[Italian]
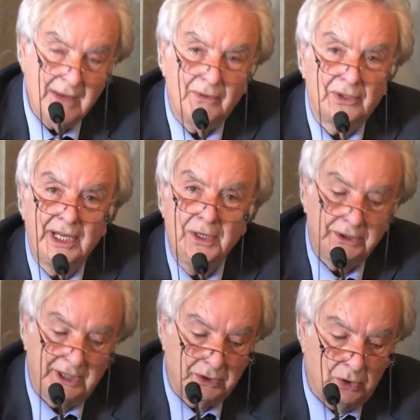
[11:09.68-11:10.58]
Vorrei
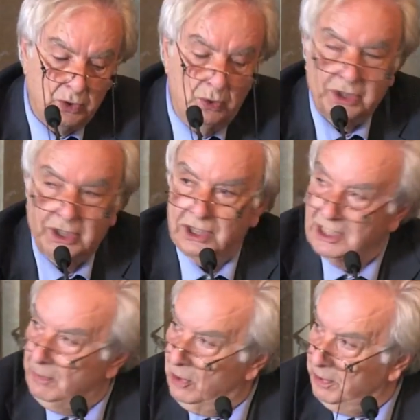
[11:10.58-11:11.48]
inoltre soggiungere,
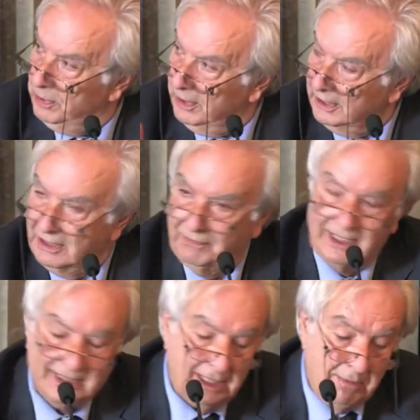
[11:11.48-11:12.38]
diceva proprio in
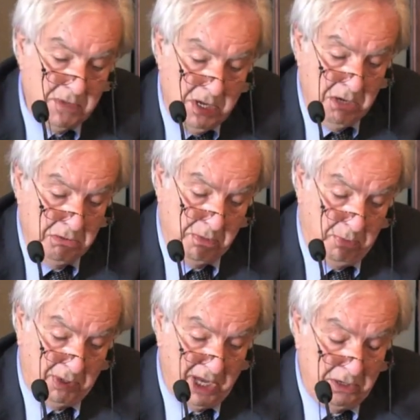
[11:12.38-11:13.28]
un'intervista di
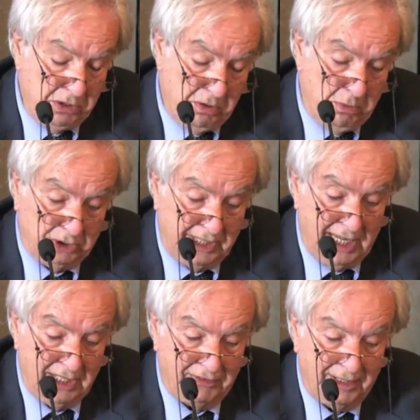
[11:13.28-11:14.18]
pochi anni, non molti
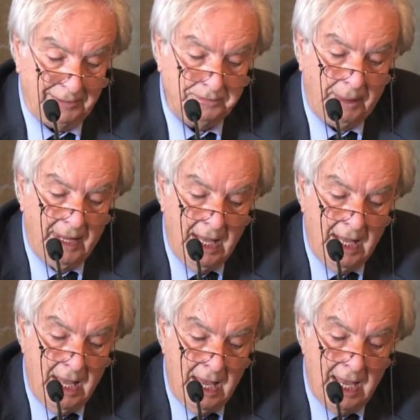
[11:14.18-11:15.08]
anni fa,
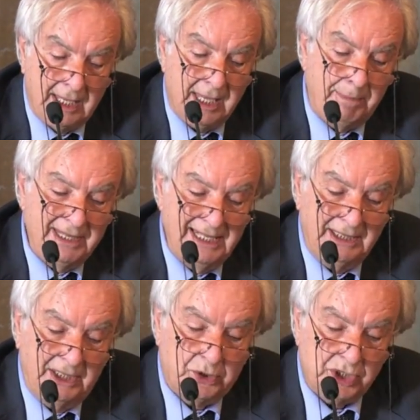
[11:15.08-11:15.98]
che
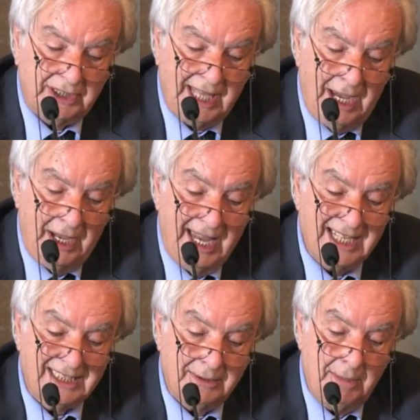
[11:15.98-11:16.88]
parlare di società è
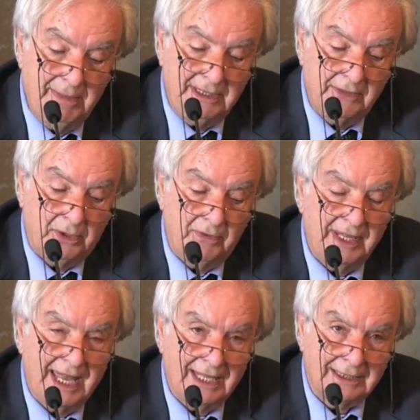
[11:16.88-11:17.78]
estremamente
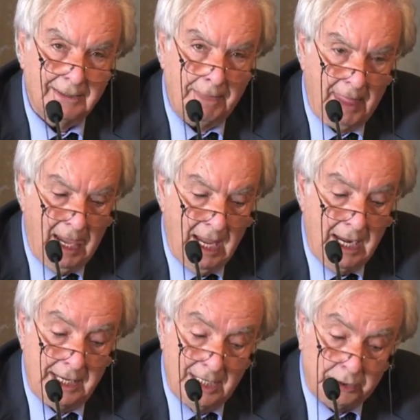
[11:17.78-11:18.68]
fuorviante.
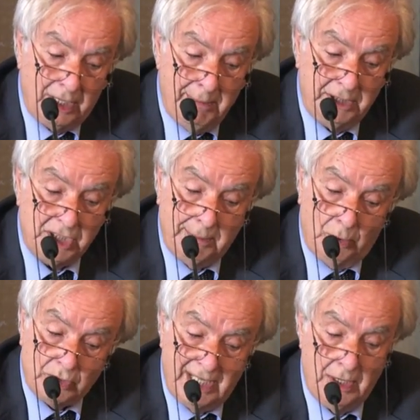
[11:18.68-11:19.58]
Naturalmente si
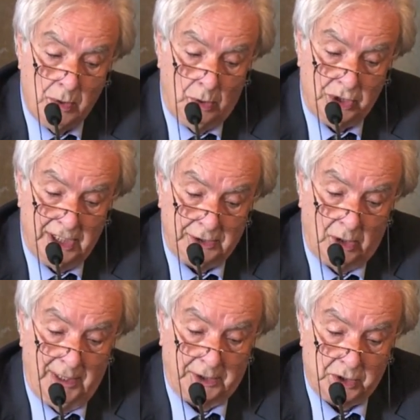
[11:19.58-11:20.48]
può usare un concetto
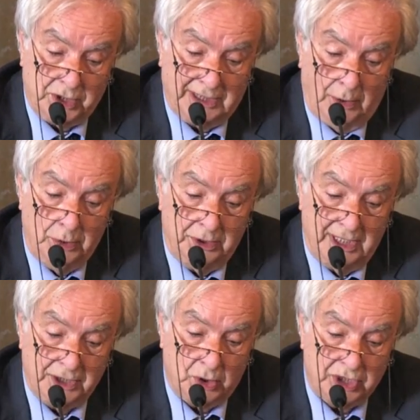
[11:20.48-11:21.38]
come la società o
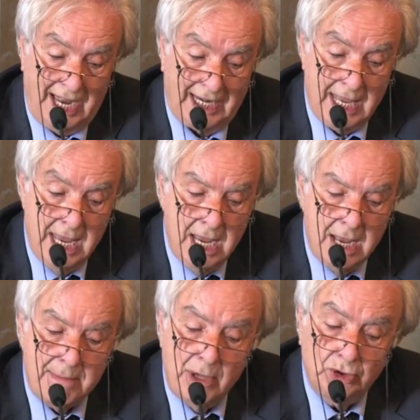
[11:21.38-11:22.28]
l'ordine sociale,
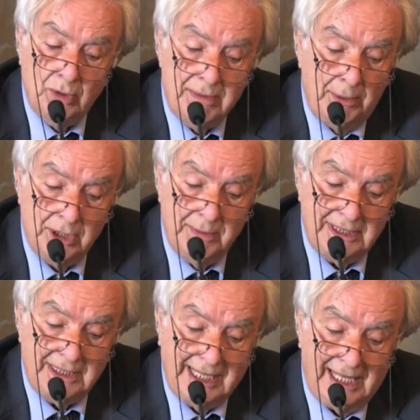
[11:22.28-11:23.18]
ma non dobbiamo
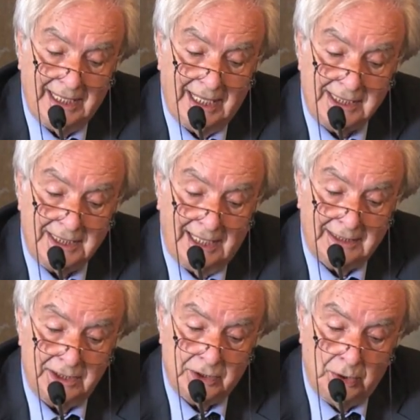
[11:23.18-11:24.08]
dimenticare che si
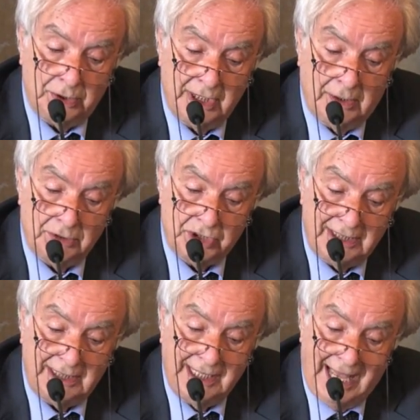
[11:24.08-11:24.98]
tratta solo di
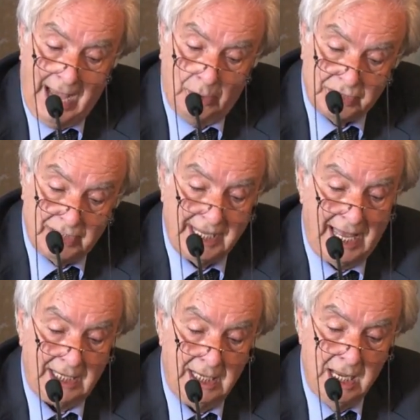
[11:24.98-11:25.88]
concetti
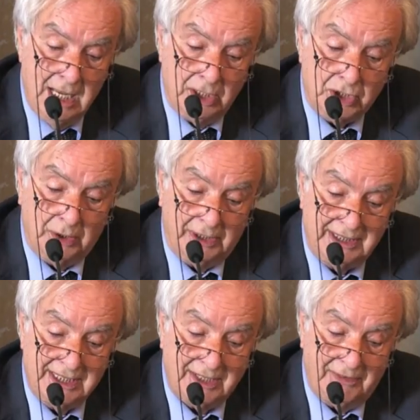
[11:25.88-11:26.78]
ausiliari, ciò che
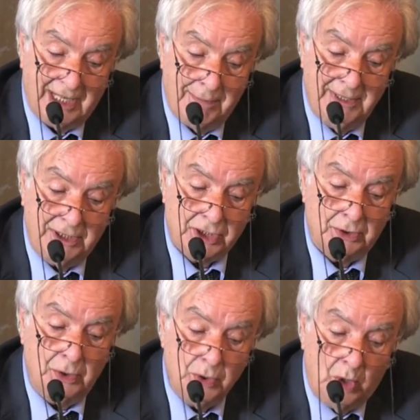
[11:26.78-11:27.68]
esiste veramente
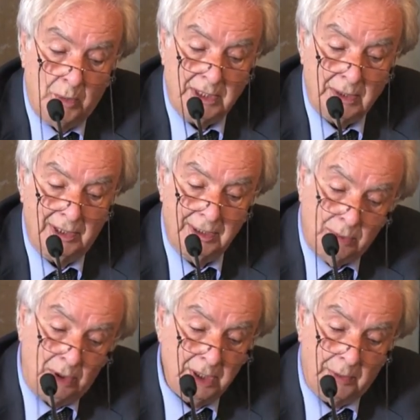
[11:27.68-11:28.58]
sono gli uomini, quelli
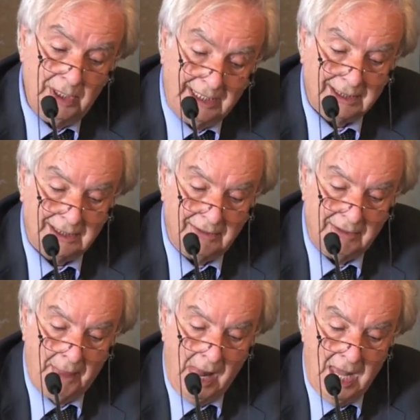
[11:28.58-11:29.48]
buoni e quelli
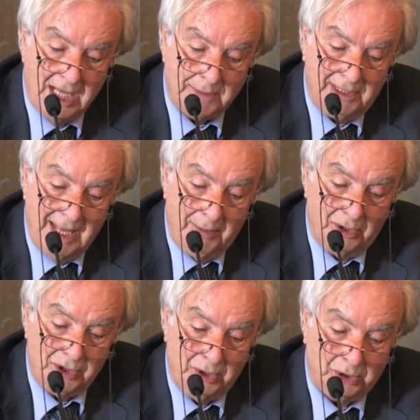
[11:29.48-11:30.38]
cattivi. Speriamo
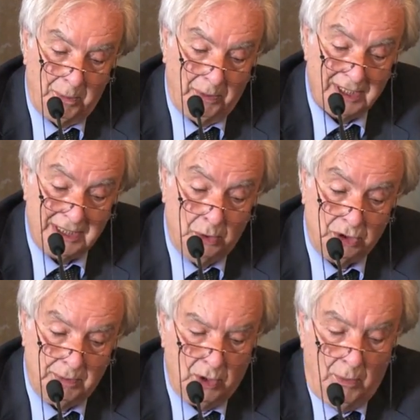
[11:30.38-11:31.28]
non siano troppi questi
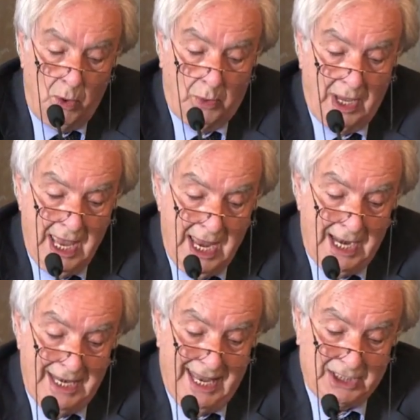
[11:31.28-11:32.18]
ultimi, comunque
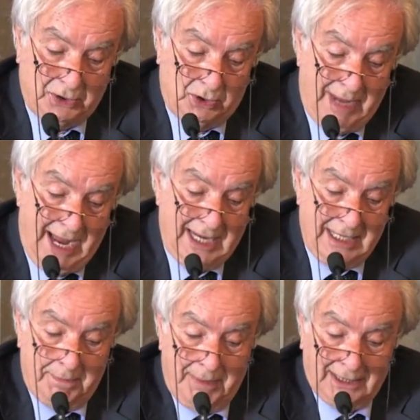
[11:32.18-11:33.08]
gli esseri umani
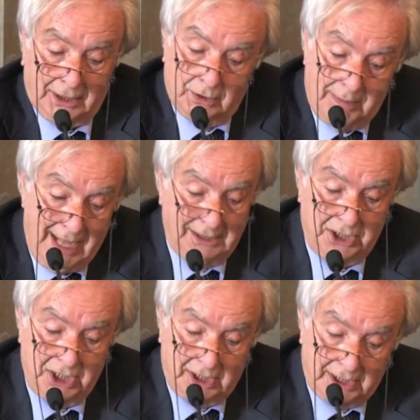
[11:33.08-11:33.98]
in parte
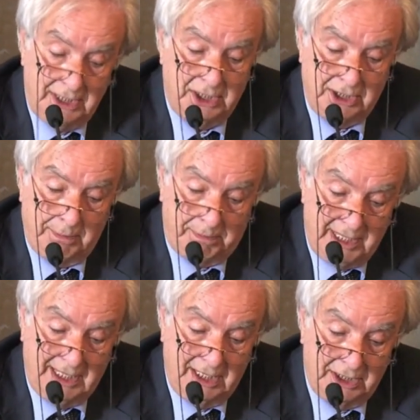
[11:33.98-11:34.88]
dogmatici, critici,
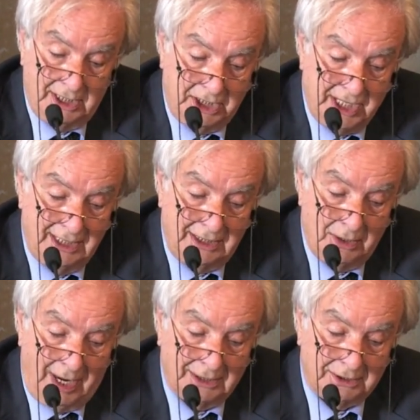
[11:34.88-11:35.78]
prigri, diligenti
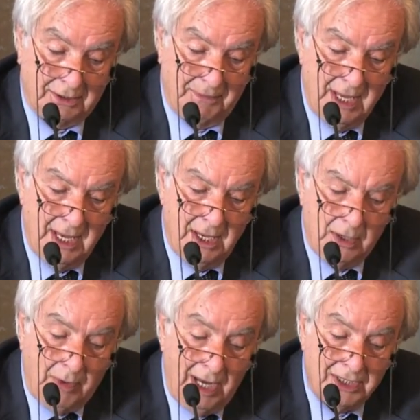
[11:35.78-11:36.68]
o altro.
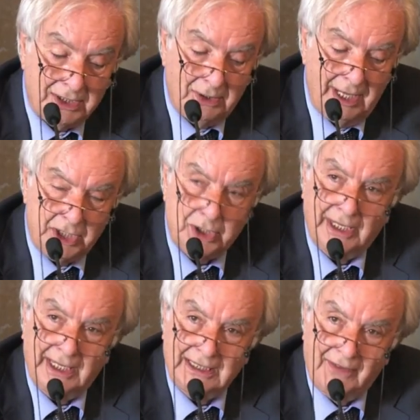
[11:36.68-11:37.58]
Questo è ciò
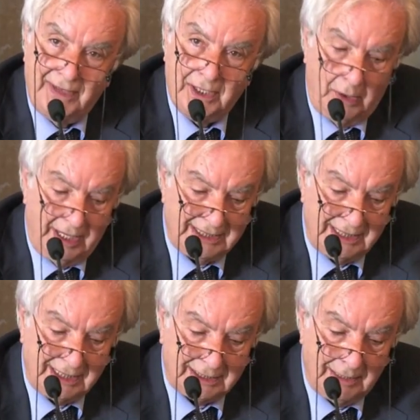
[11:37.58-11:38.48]
che davvero
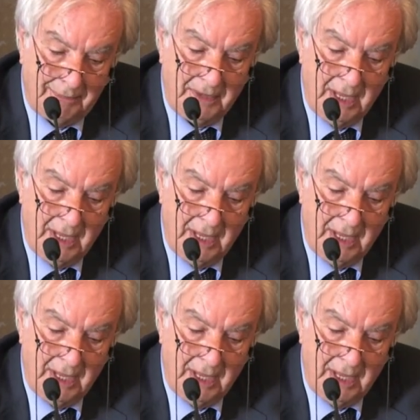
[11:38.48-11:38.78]
esiste.